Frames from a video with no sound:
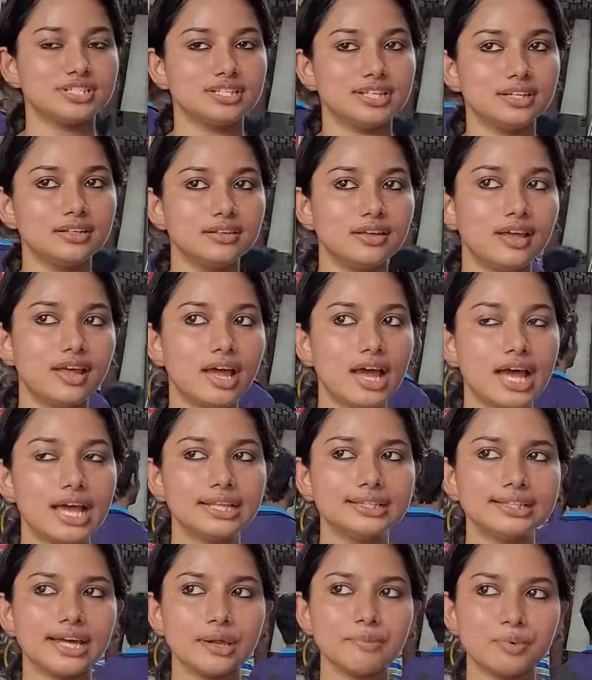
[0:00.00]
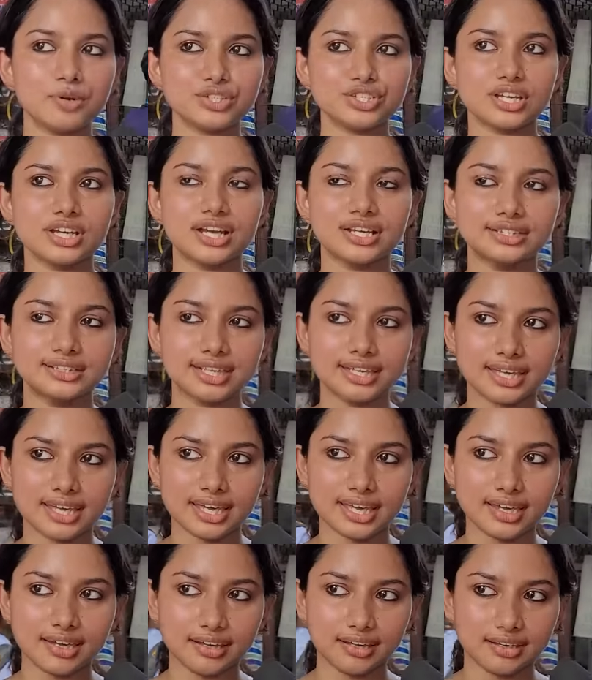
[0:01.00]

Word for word: ছিলেন তারপর সেখান থেকে